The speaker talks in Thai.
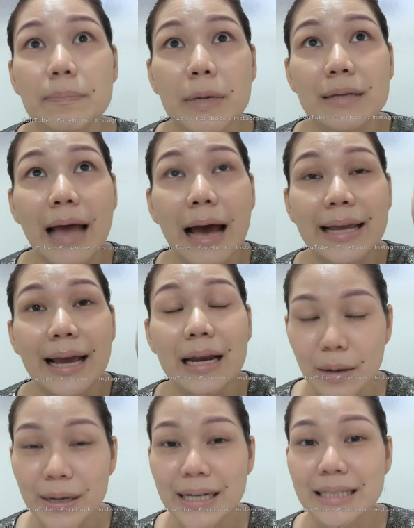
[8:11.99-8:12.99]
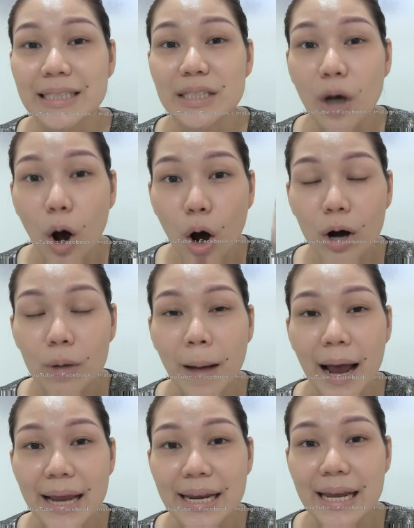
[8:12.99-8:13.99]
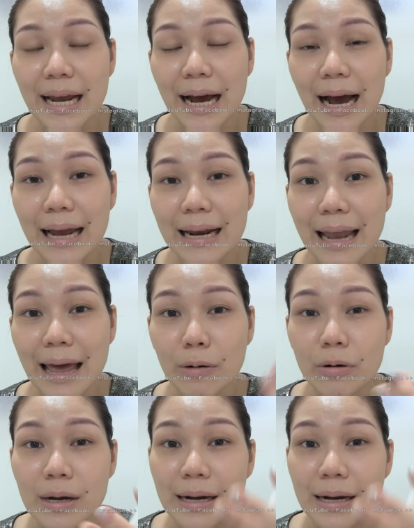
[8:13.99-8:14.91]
จะเปิดตาอย่างเงี้ยค่ะ แล้วบังเอิญเหาะเข้าไปเนี่ยนะคะ แล้ว